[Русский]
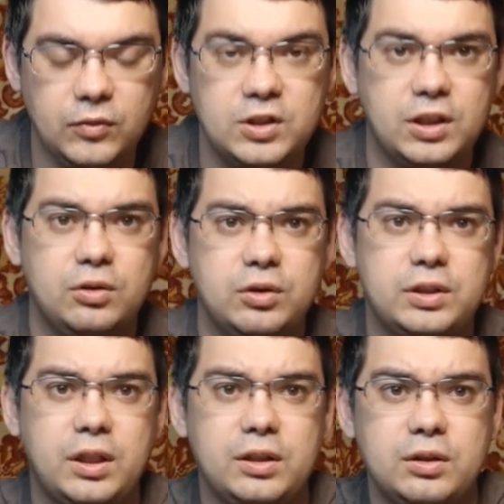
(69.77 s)
С одной
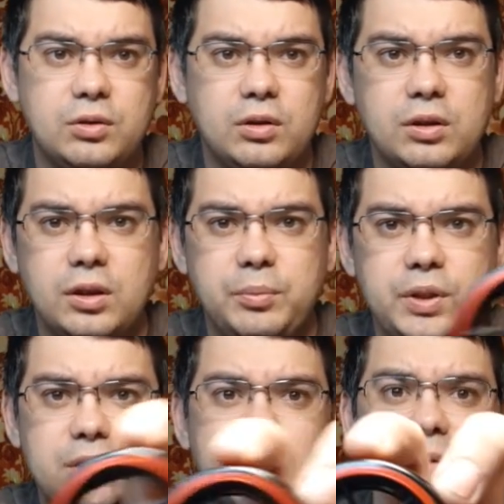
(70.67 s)
стороны только
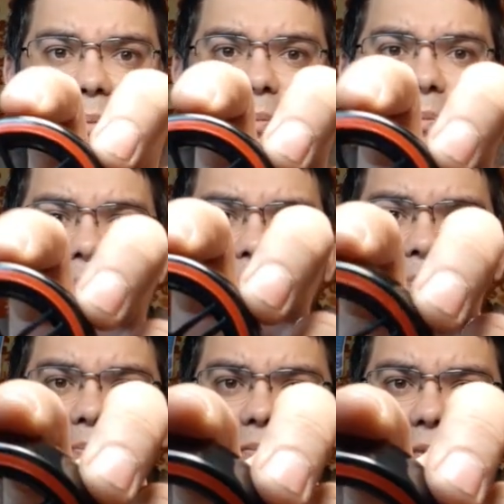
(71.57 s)
написано.
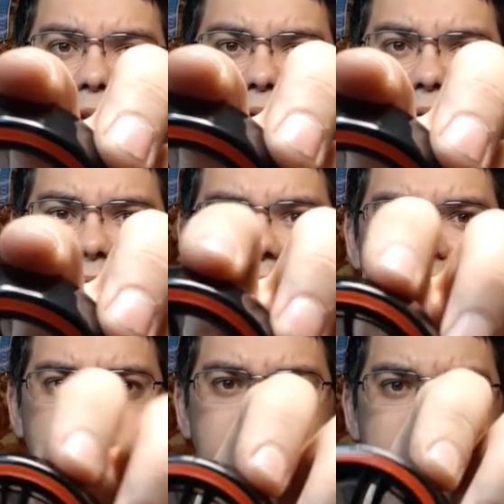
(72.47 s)
Вряд ли
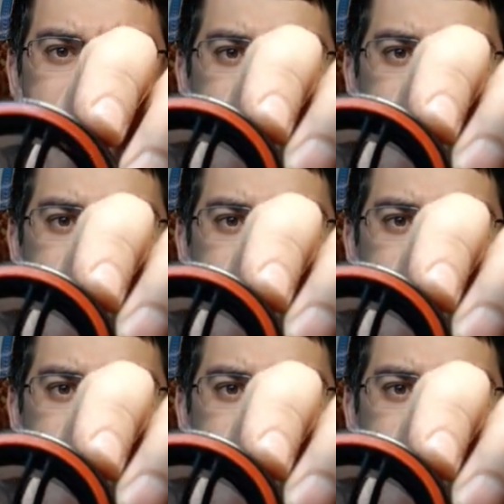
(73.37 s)
там даже